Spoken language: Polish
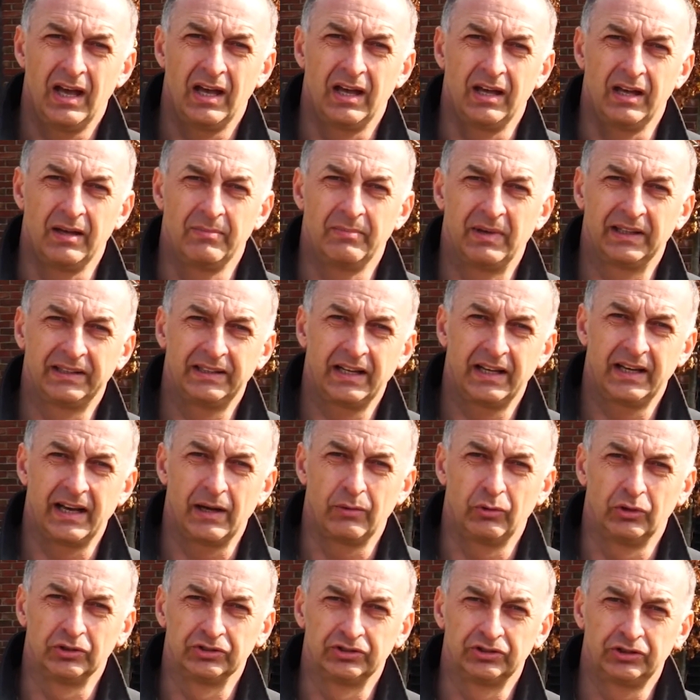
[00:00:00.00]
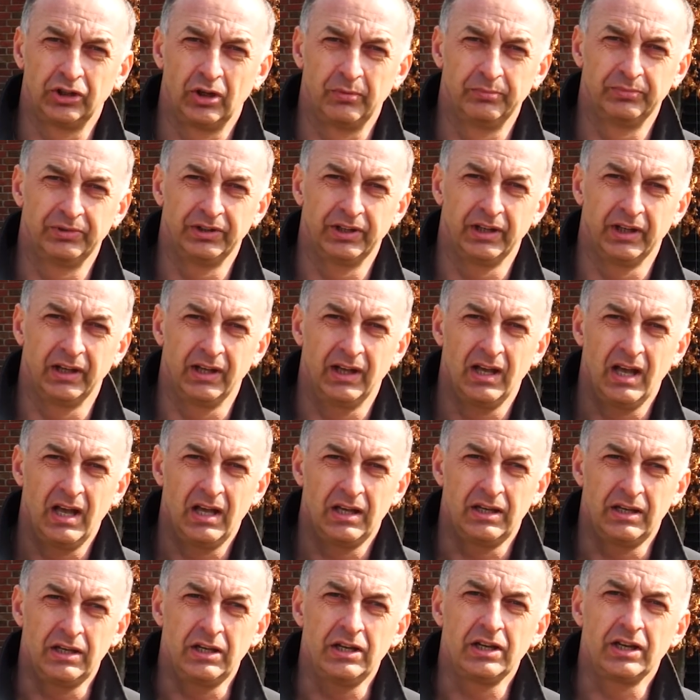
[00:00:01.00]
e, materiał ozdobny
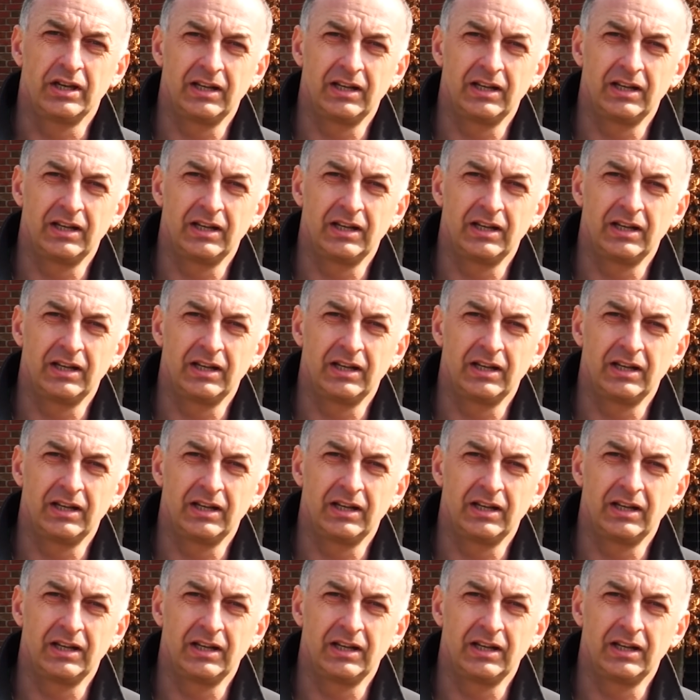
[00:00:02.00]
i